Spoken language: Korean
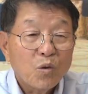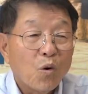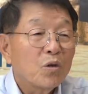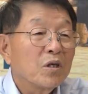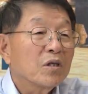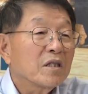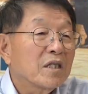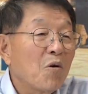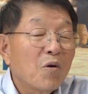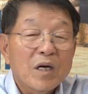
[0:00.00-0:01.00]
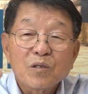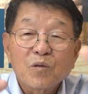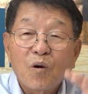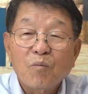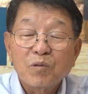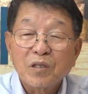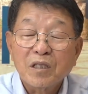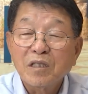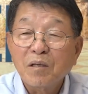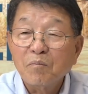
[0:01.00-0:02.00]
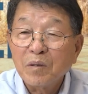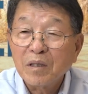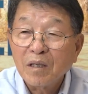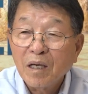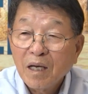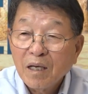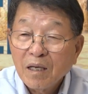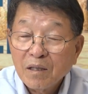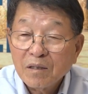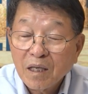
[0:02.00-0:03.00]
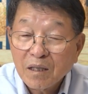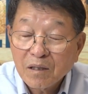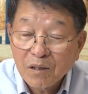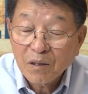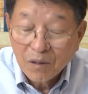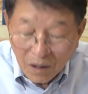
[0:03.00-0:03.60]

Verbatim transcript: 돌을 이렇게 세워 가지고 무슨 기념비 한다는 그런